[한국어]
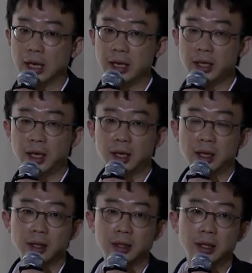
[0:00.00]

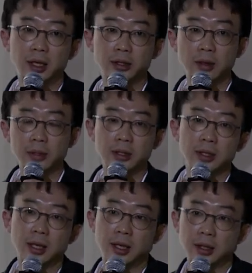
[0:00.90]
하나의
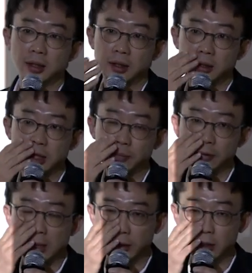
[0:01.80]
서비스나 어,
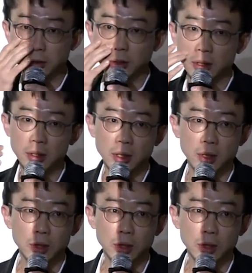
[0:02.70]
제품을 만들어서